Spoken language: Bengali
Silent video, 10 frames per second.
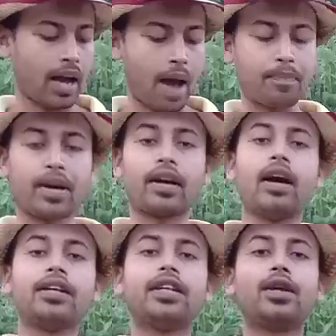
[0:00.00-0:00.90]
আপনার
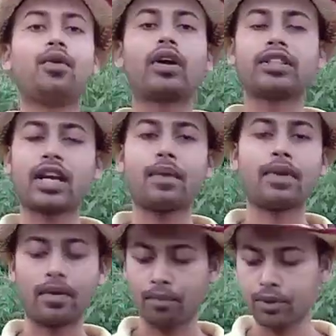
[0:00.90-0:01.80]
সেই রোগকে সারাবেন
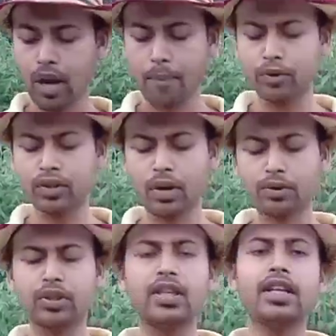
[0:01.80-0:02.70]
বন্ধুরা প্রতিটা
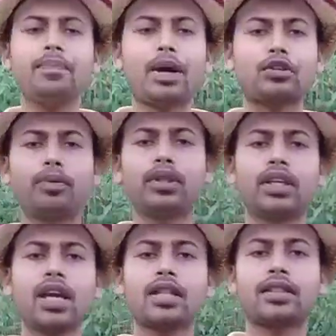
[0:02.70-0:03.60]
ওষুধেরই
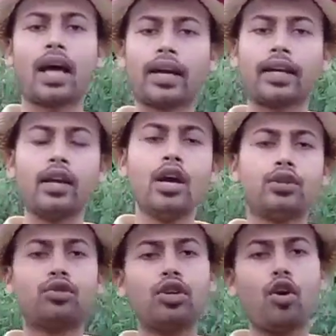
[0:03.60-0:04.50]
পার্শ্বপ্রতিক্রিয়া থাকে
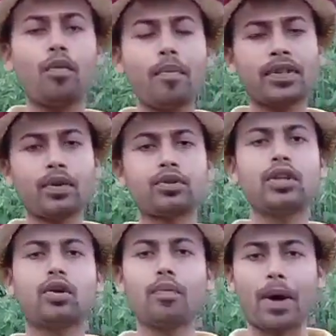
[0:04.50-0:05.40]
যদিও হোমিওপ্যাথি
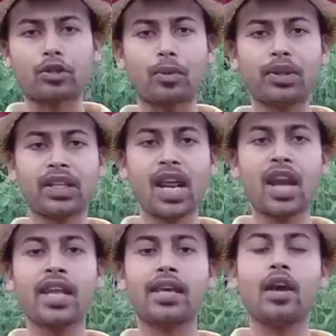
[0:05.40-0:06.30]
ওষুধের কোনো পার্শ্বপ্রতিক্রিয়া
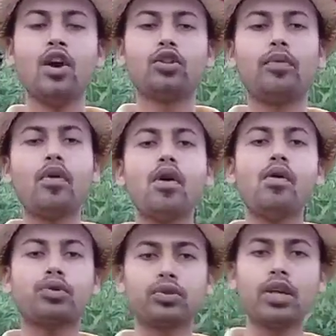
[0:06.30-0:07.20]
নেই তবুও
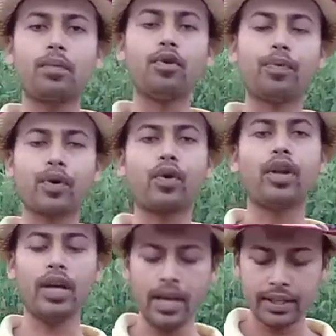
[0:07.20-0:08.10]
ওষুধের ভুল প্রয়োগ
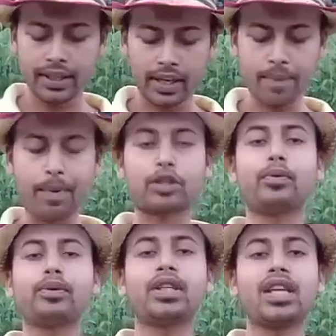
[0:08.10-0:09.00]
হলে সেখানে
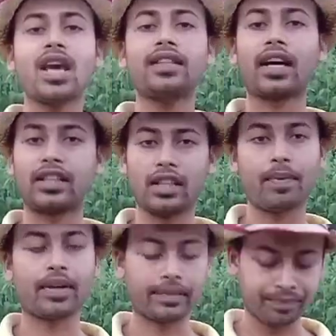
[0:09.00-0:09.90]
পার্শ্বপ্রতিক্রিয়া দেখা দিতে
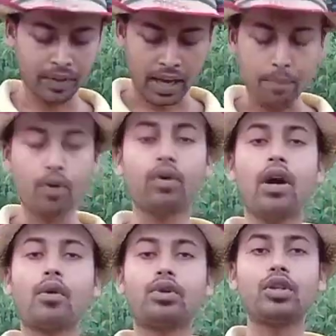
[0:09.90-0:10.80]
পারে এবং
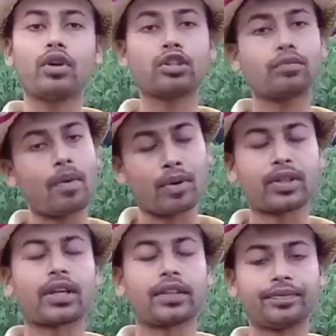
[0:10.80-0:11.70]
ক্ষতি হওয়ার সম্ভাবনা
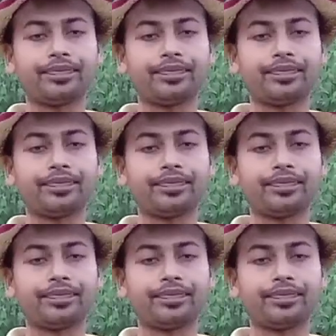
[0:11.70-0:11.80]
থাকে